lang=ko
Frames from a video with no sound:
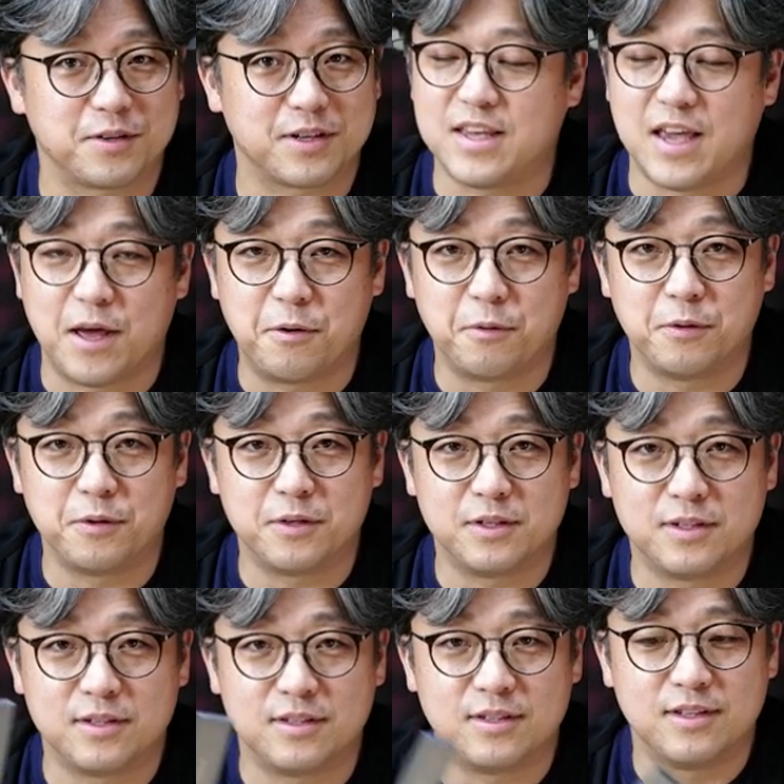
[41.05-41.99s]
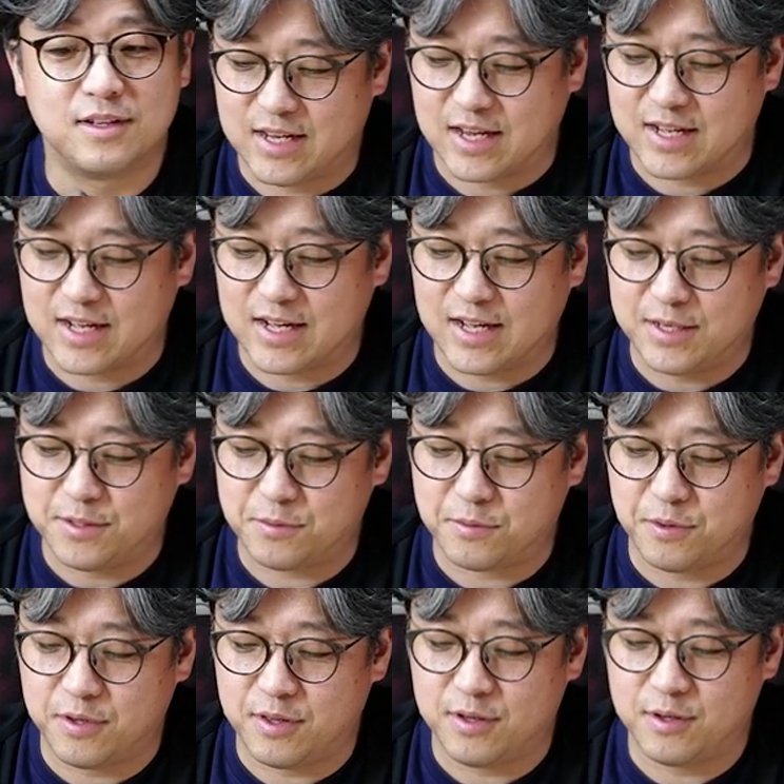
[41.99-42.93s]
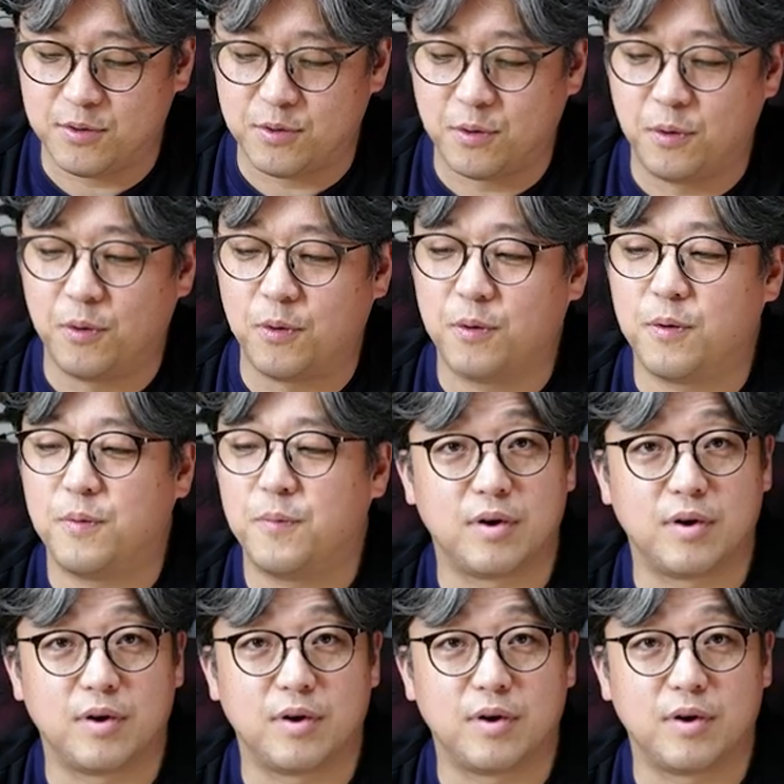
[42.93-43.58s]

예로는 제가 가지고 있는 요